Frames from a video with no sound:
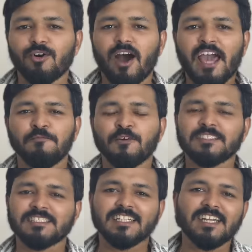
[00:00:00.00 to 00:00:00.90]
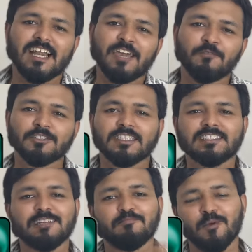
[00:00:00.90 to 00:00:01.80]
ஸோ ஐஃபோன் சிக்ஸ்டீன் ஆர் ஐஃபோன்
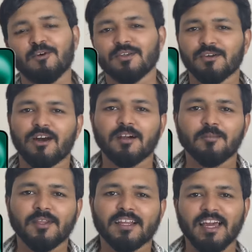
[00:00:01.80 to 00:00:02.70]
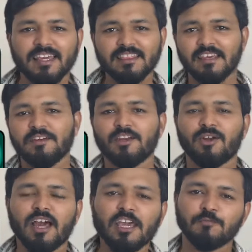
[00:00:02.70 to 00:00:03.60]
சிக்ஸ்டீன் ப்ரோ வந்து வாங்க போகிறீங்களா இந்த
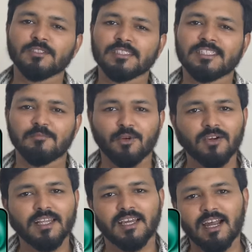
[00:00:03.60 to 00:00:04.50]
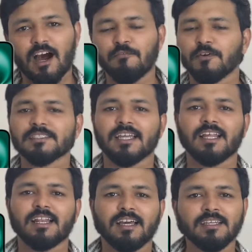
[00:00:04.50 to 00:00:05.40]
வீடியோவில் ஐஃபோன் சிக்ஸ்டீன் ப்ரோக்கு இருக்கிற ஆஃபர்ஸ்
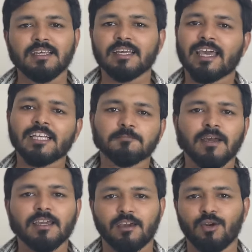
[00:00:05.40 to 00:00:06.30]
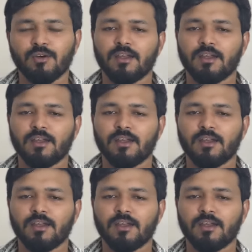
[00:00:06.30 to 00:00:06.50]
என்னென்ன கேஷ்பேக் எவ்வளோ